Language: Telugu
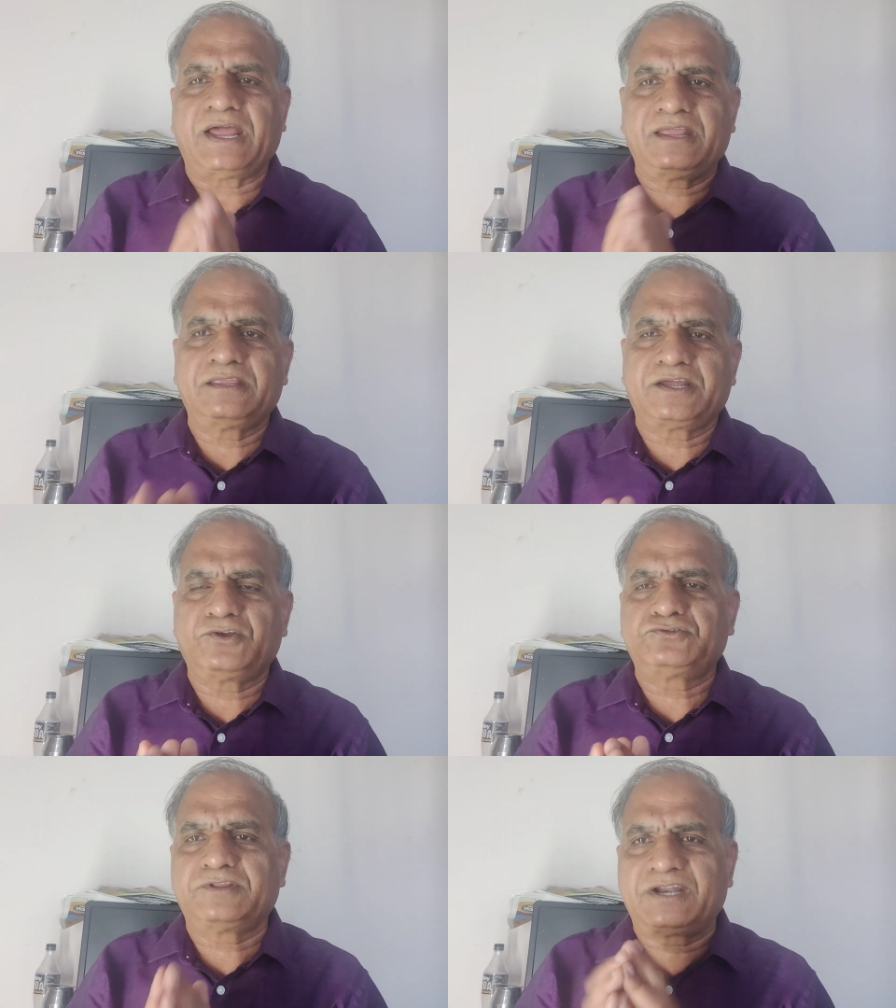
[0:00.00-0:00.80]
న్యాయం
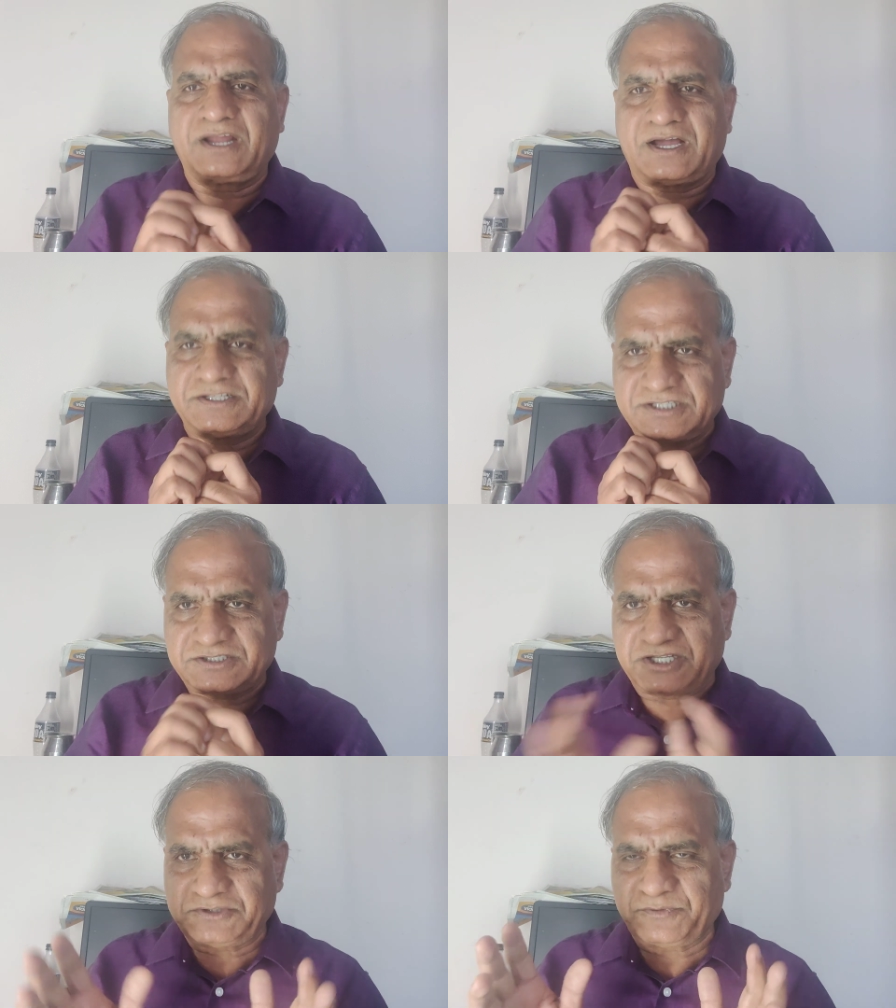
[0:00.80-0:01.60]
జరుగుతుందన్న ఆశ
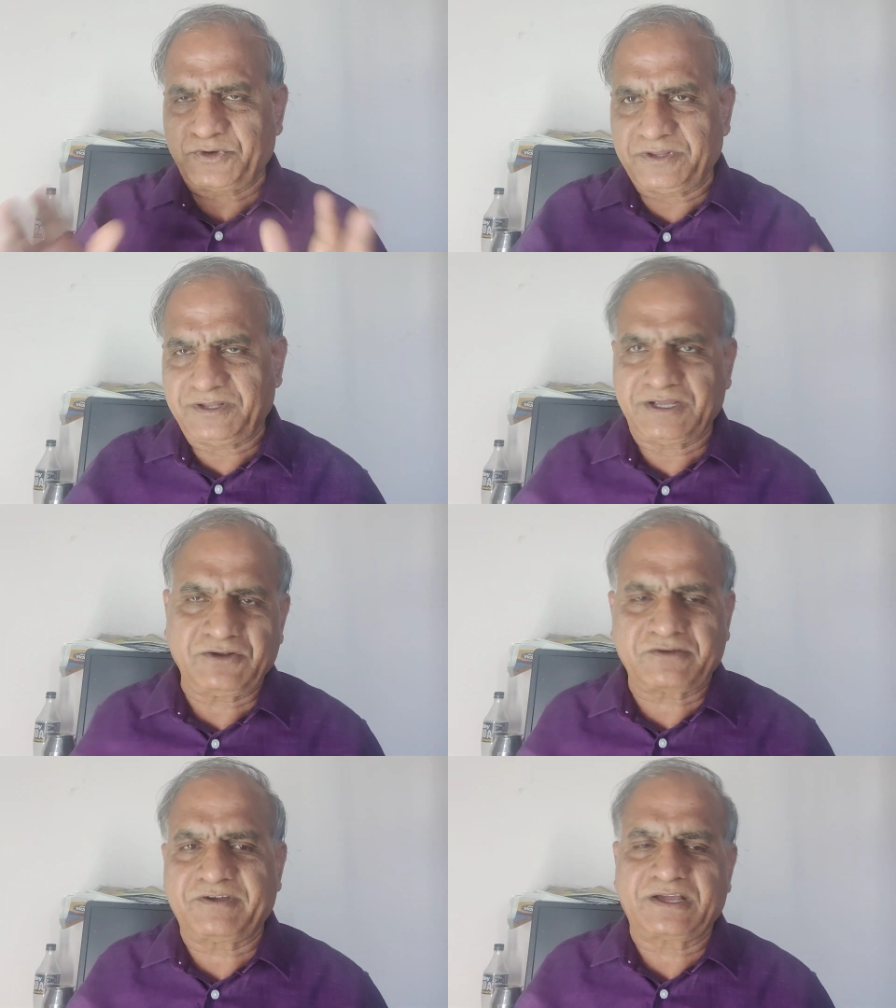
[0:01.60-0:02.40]
చచ్చిపోయింది
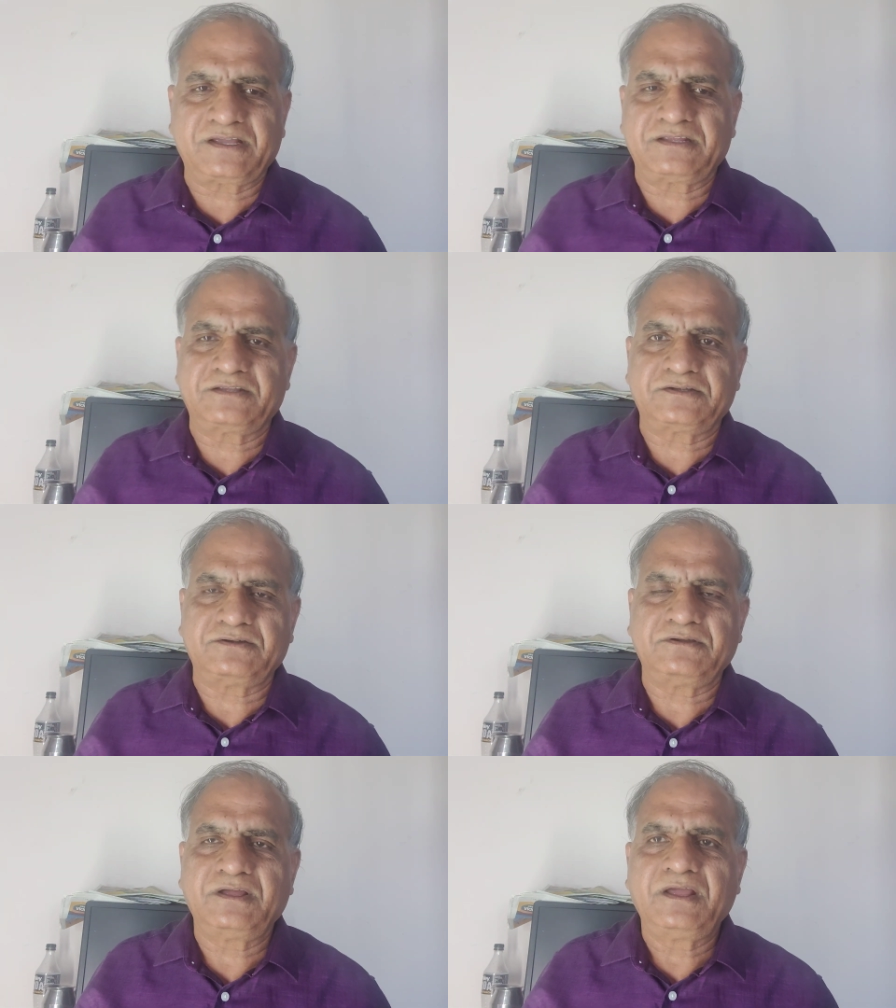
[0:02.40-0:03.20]
అని ఒక వ్యాఖ్య చేశాడు